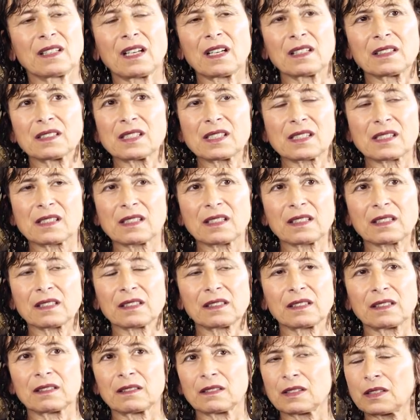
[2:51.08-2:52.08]

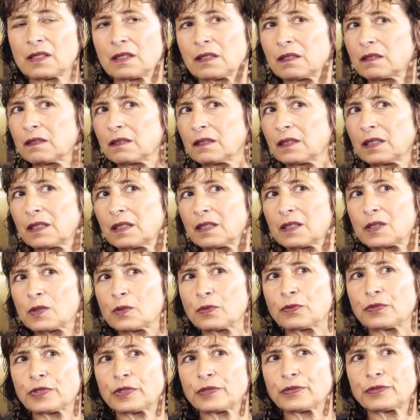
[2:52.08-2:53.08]
Arztserien je
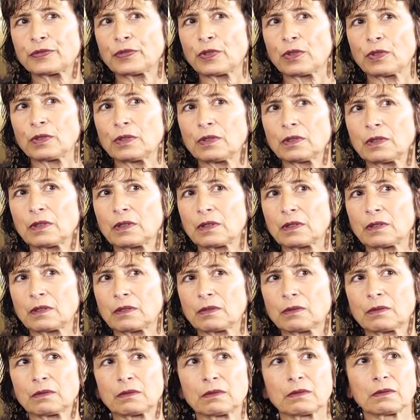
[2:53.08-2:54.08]
so
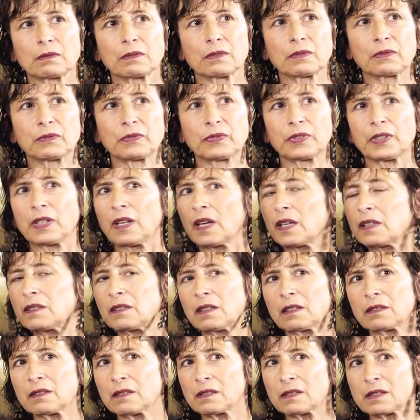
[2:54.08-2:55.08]
verfolgt. Und
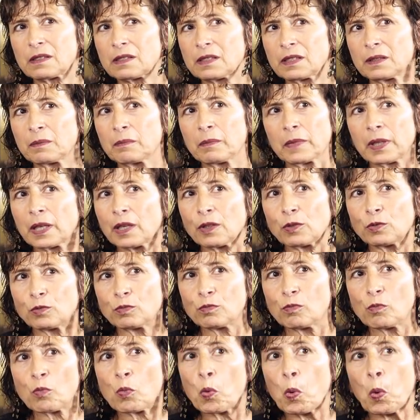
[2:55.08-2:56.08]
vielleicht hatte sie mehr
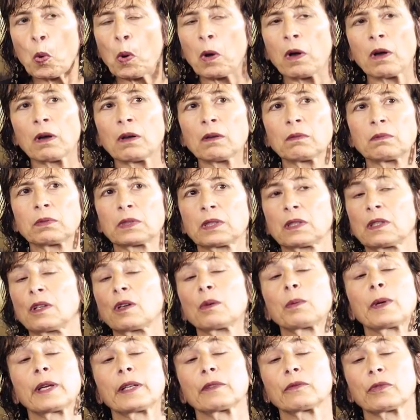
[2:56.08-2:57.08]
Humor. Ich
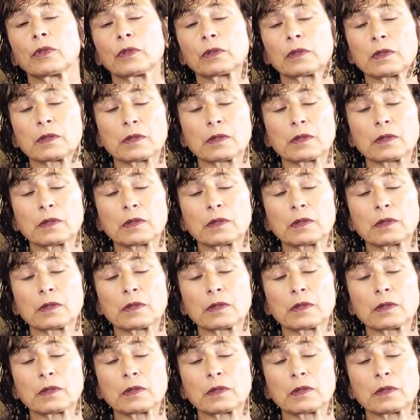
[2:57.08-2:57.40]
glaube einfach, dass